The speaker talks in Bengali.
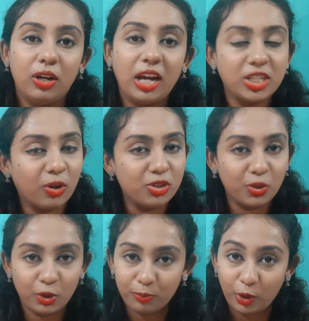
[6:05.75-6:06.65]
আশা করছি
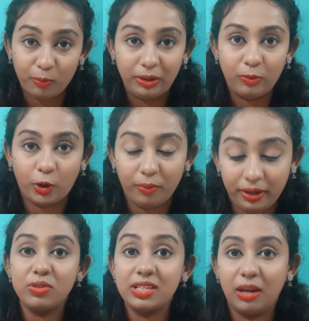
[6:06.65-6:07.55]
কোনো প্রবলেম হবে
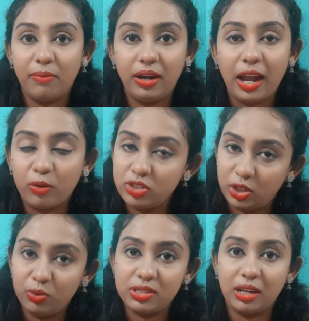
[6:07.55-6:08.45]
না সামার এখন
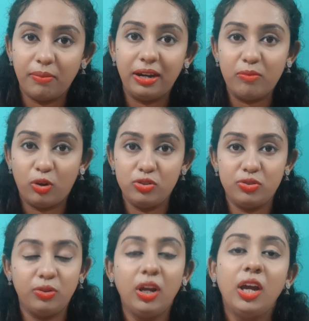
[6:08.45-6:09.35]
যেহেতু সামার মনসুন